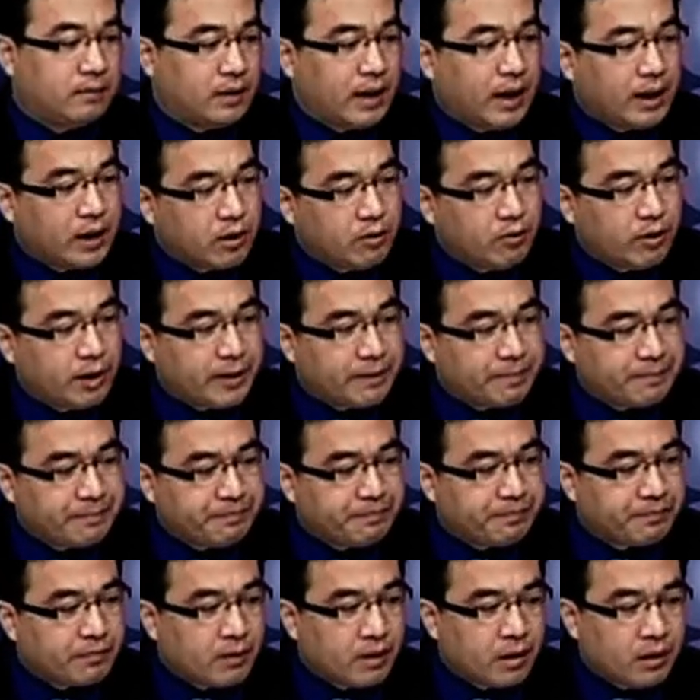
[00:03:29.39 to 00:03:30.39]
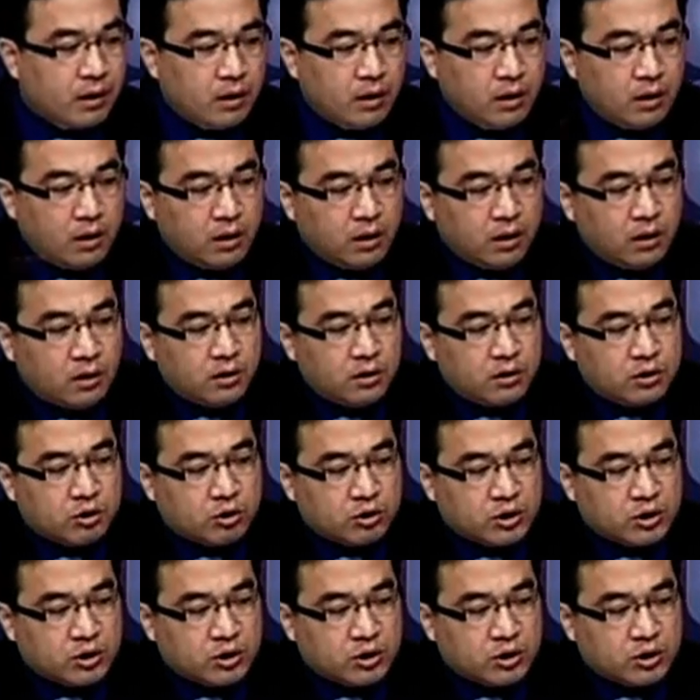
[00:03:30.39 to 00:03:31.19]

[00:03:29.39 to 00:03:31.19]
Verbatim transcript: 来，各位，首